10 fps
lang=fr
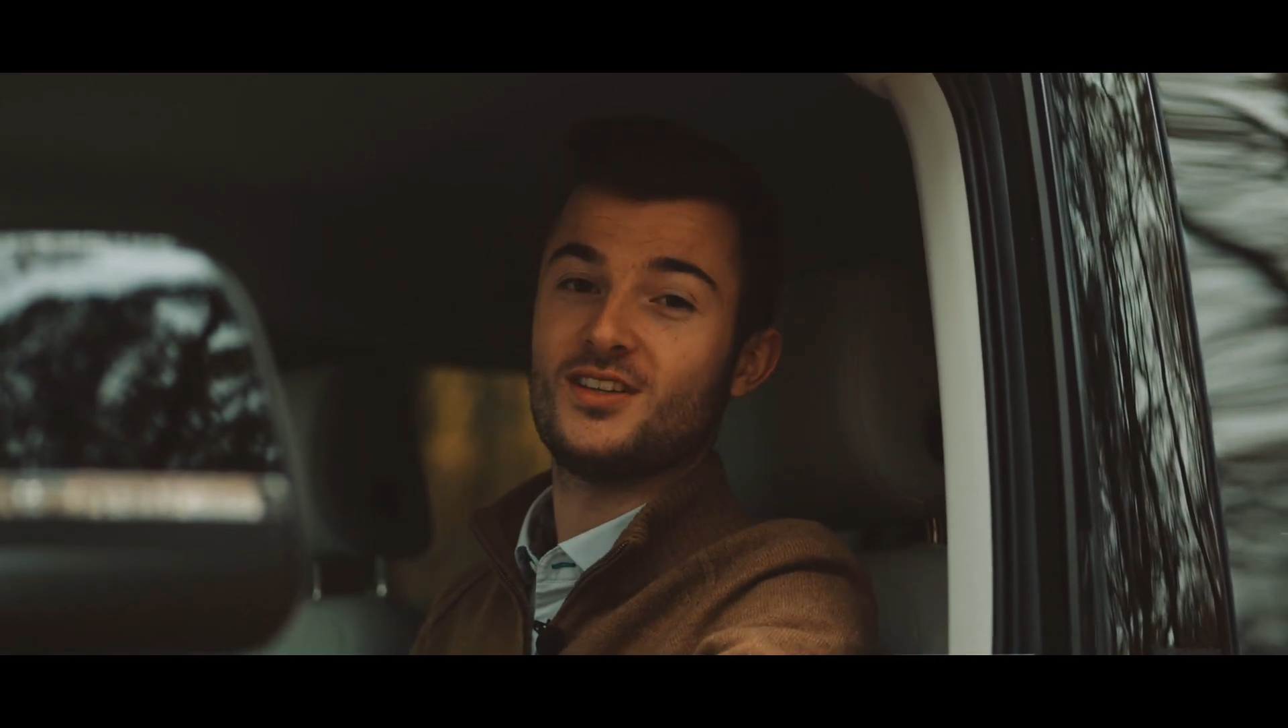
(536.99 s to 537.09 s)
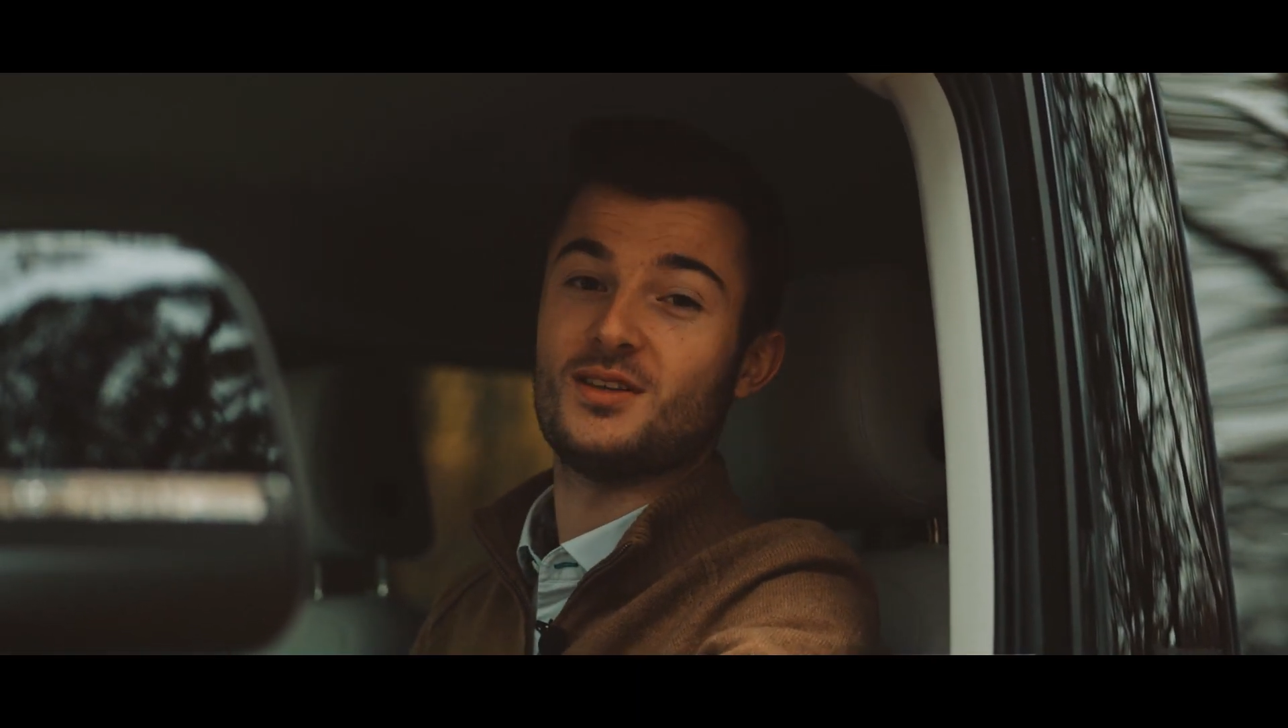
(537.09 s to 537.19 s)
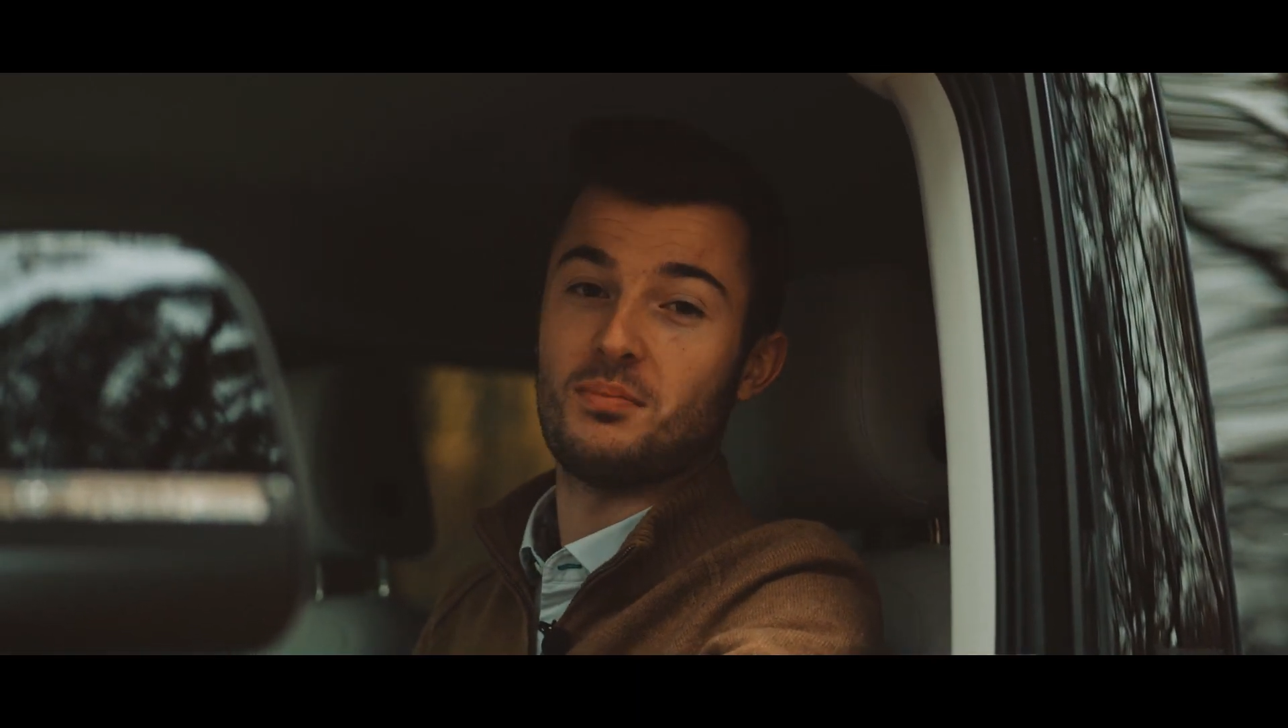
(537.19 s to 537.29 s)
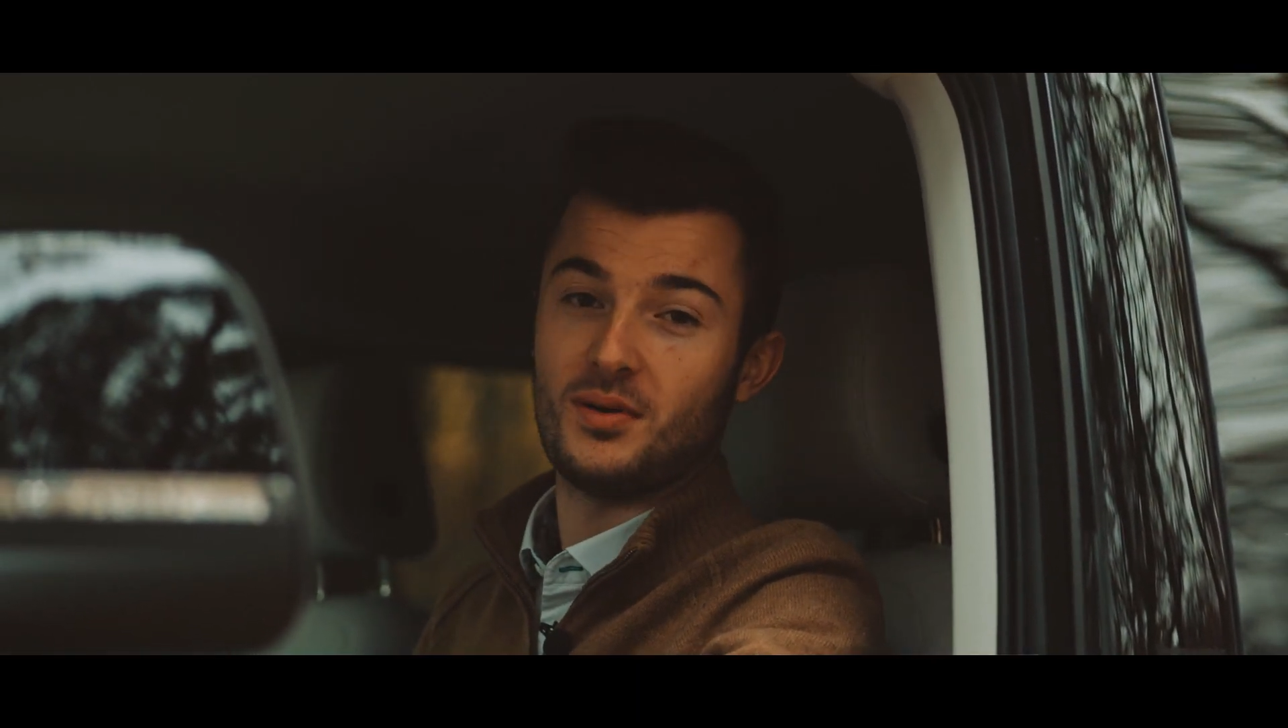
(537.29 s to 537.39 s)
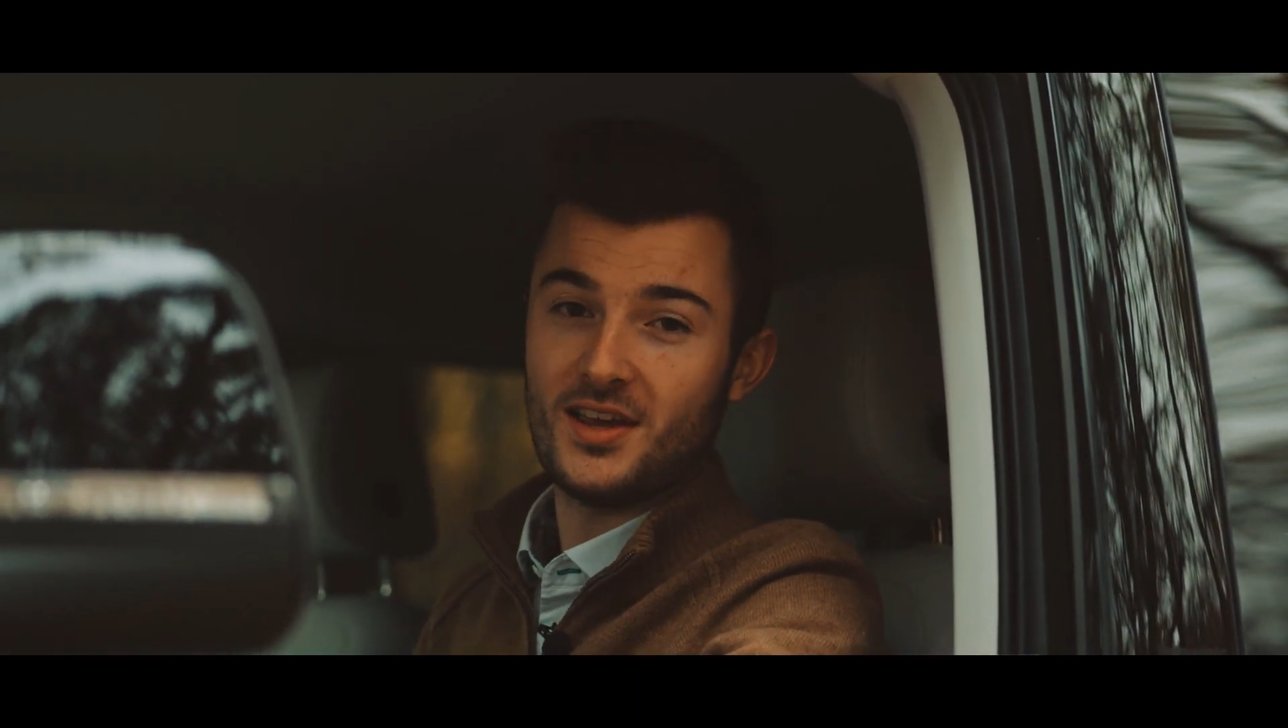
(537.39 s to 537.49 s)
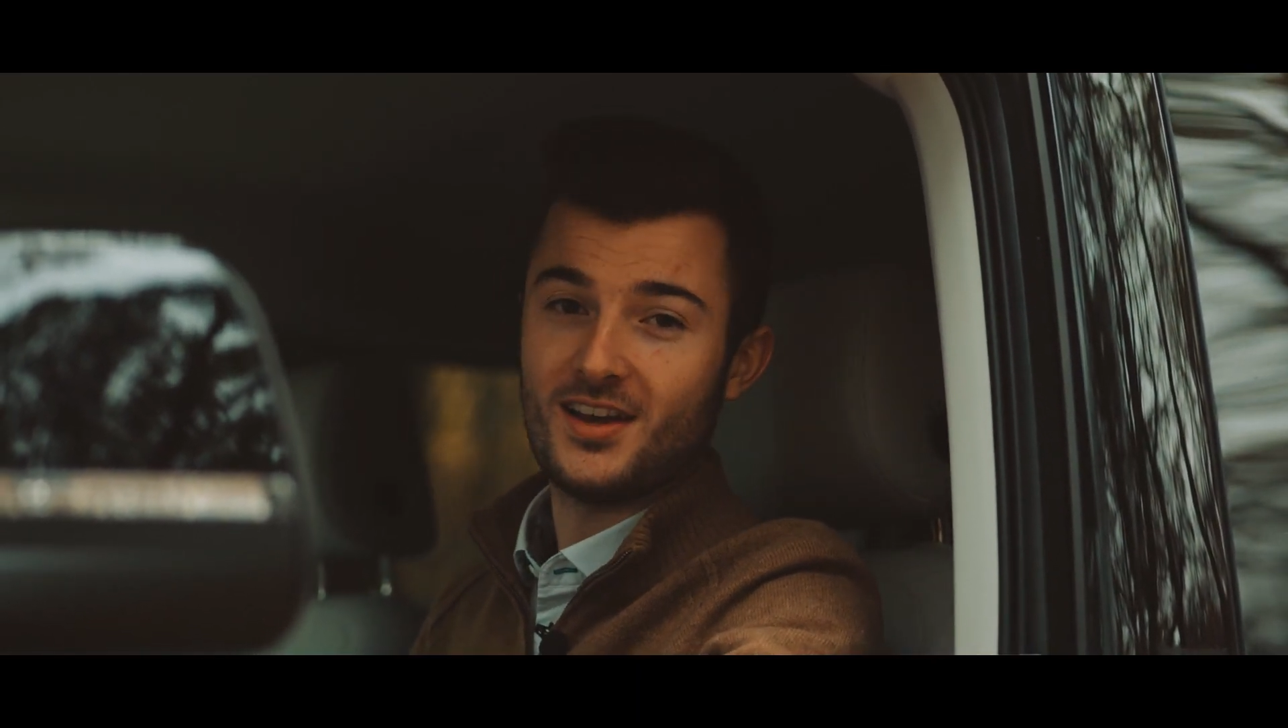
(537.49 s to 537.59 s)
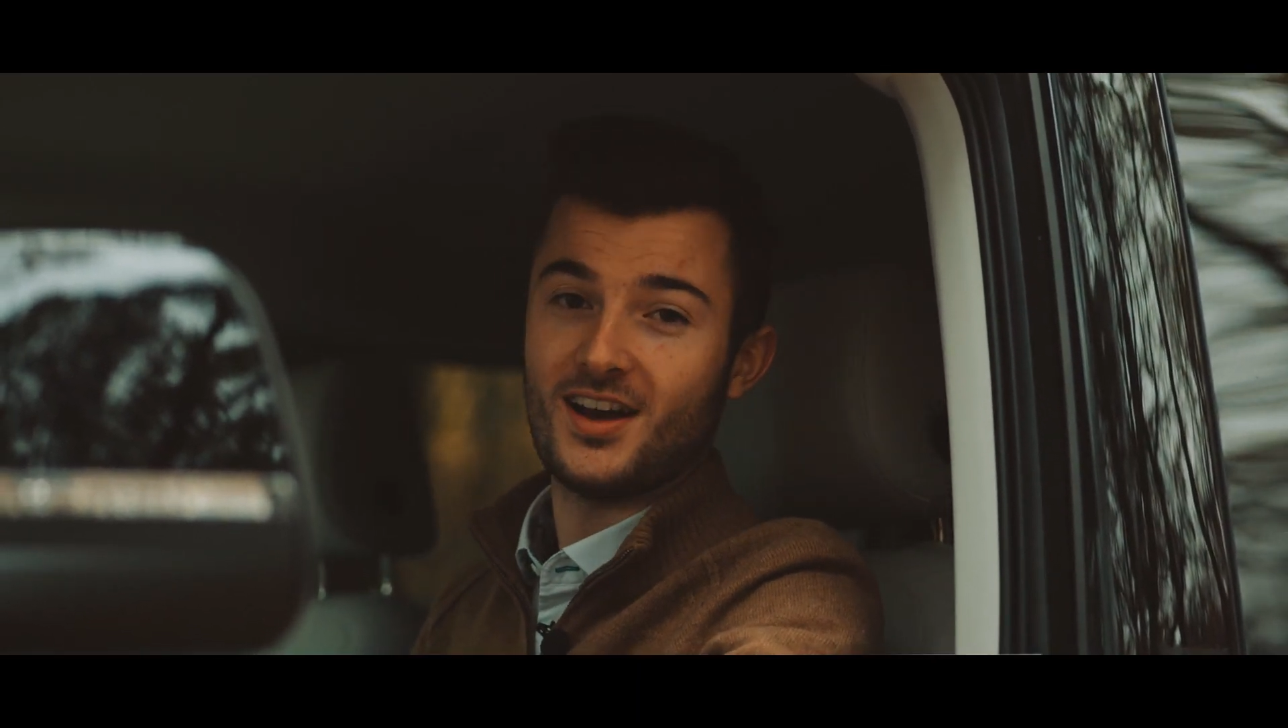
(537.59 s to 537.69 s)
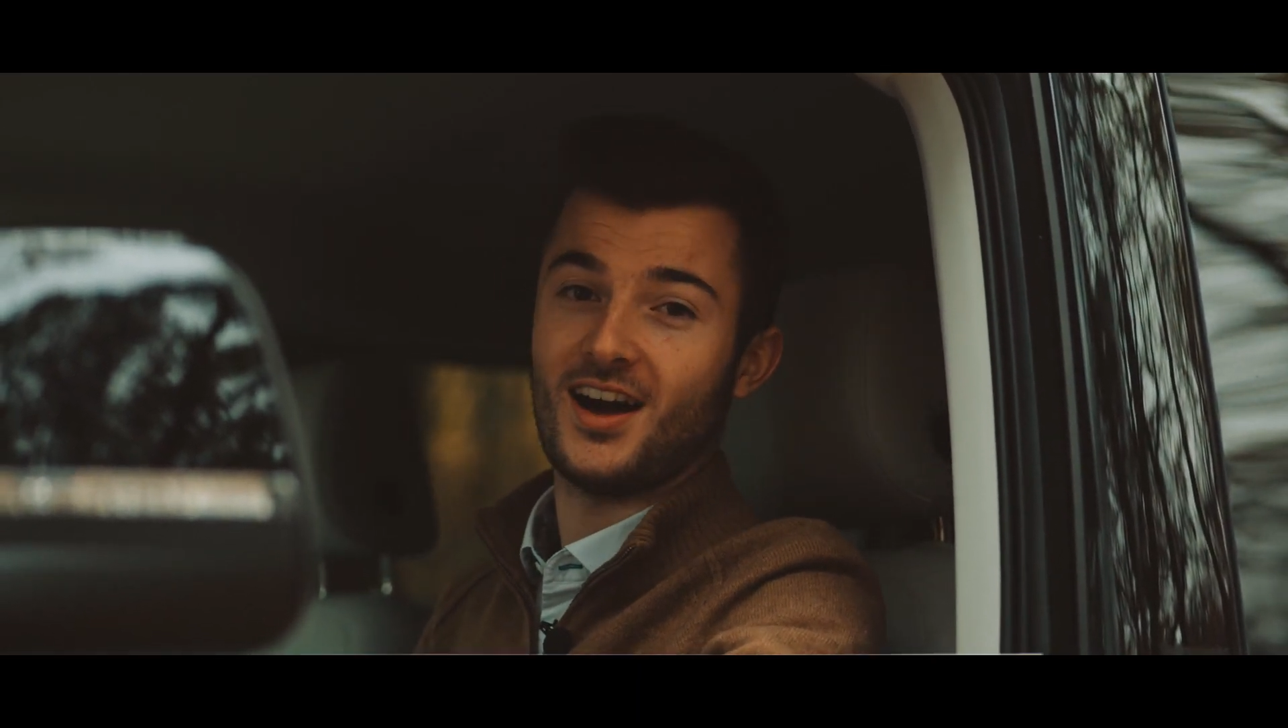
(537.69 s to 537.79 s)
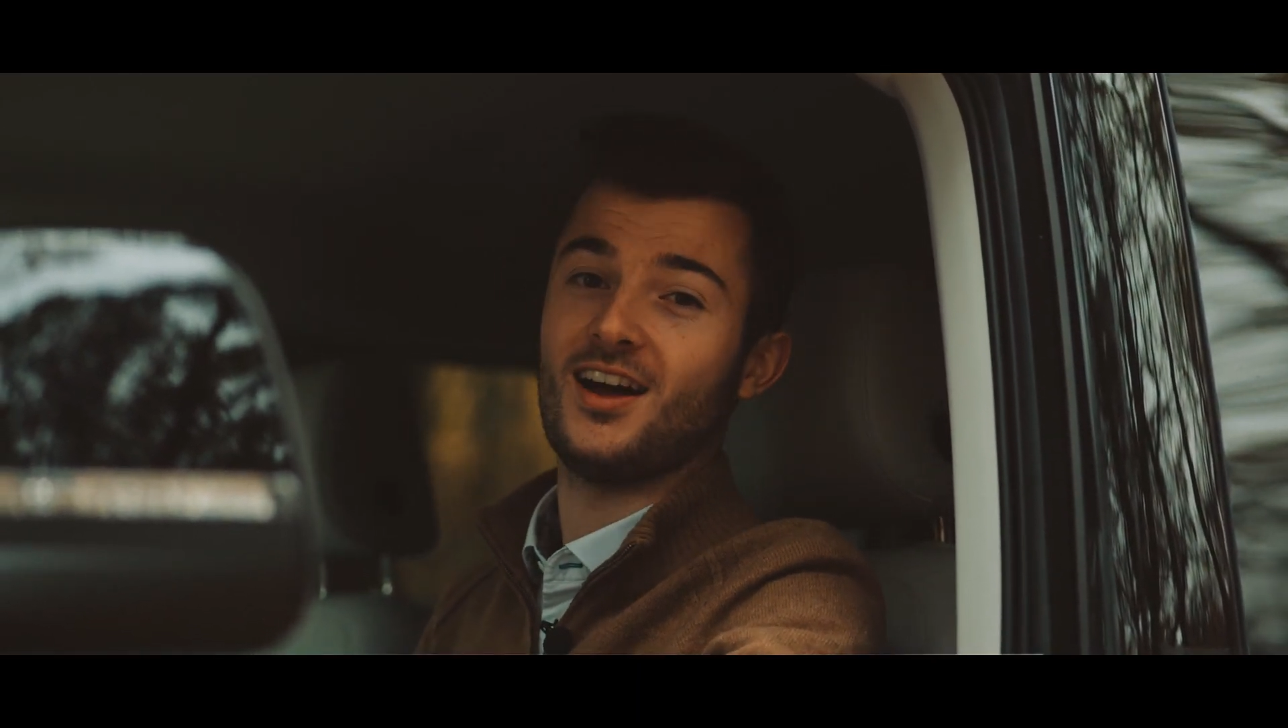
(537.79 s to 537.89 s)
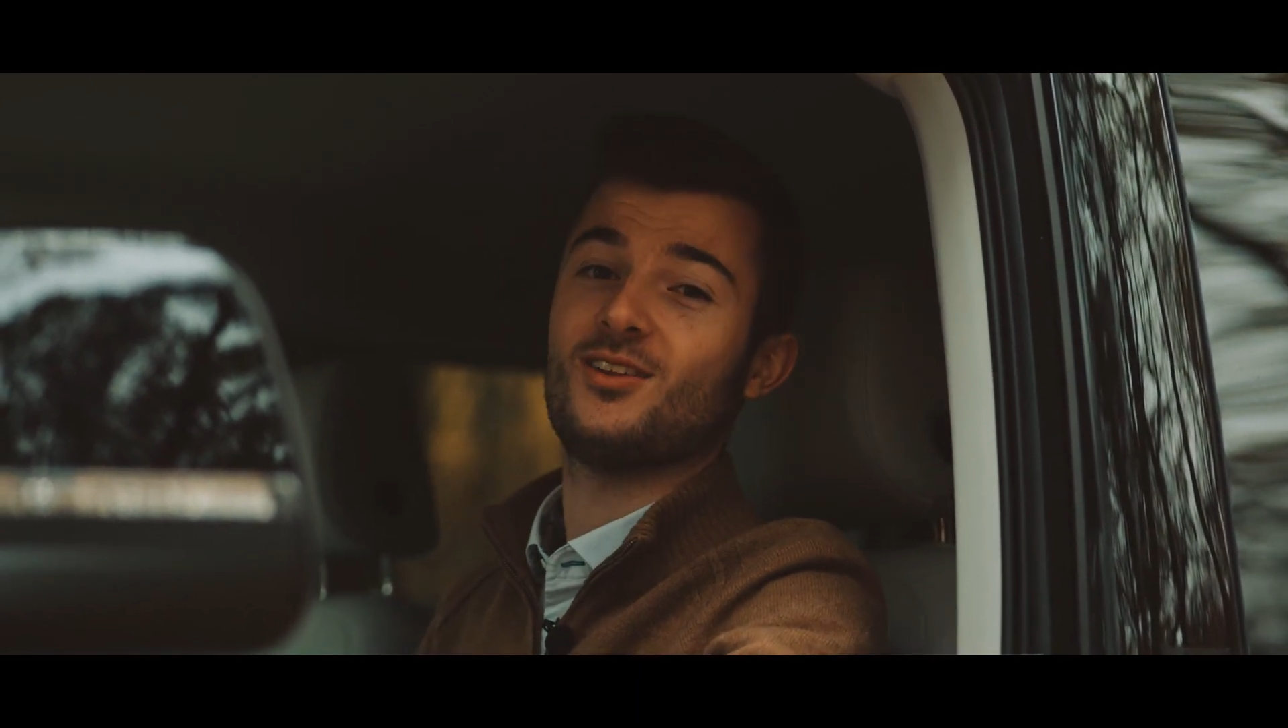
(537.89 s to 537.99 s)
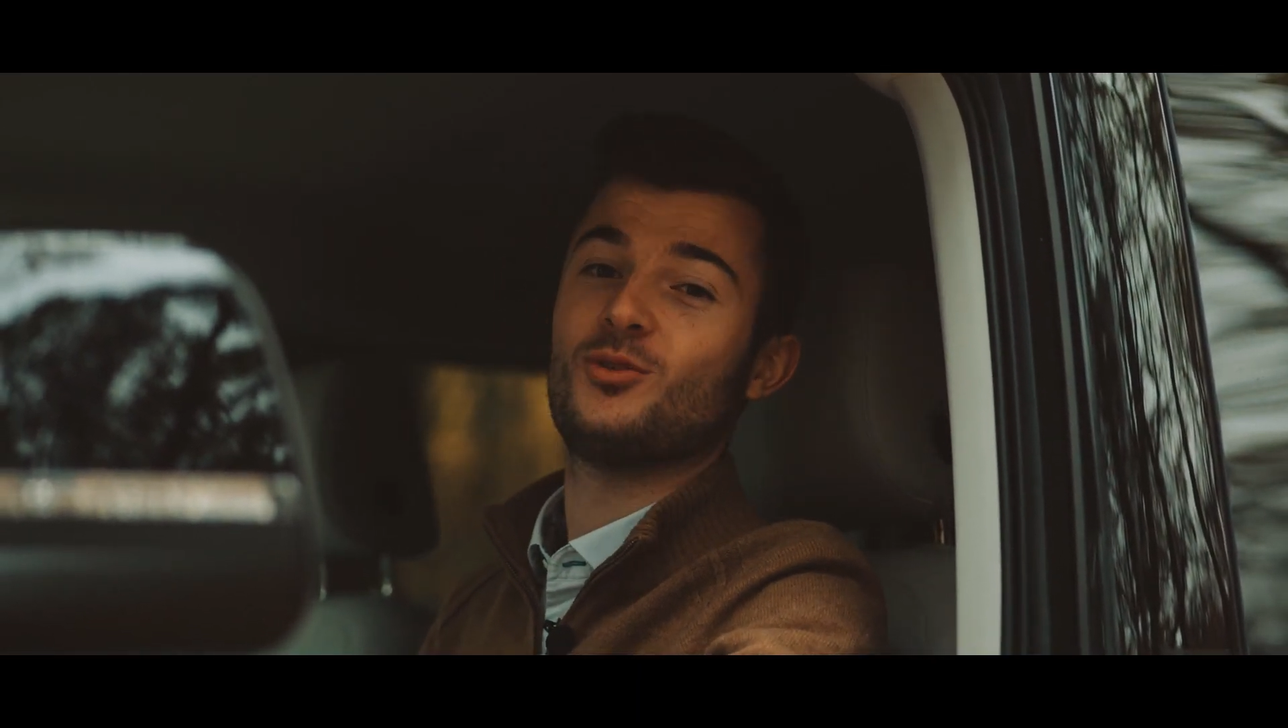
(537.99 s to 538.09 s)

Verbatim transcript: qui plaît à